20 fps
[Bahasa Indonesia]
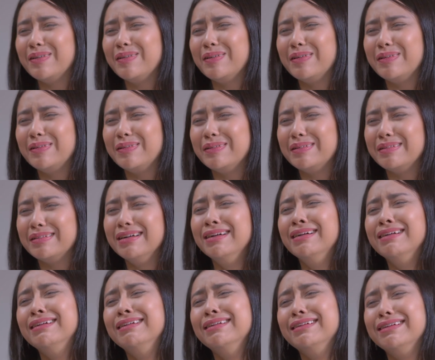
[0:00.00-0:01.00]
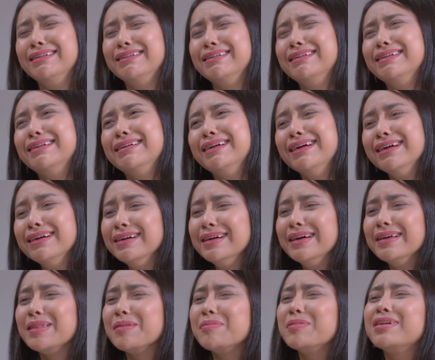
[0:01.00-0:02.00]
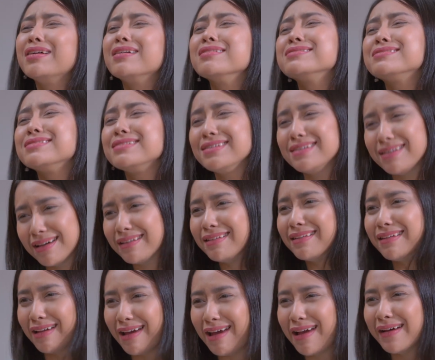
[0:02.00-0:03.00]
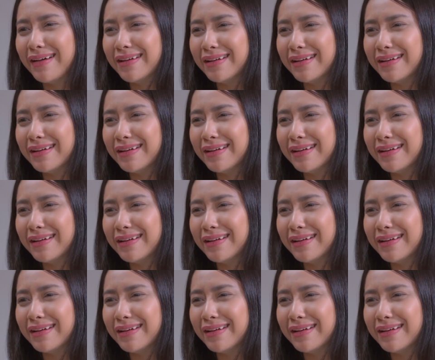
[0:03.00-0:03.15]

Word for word: lucu tapi kasihan ya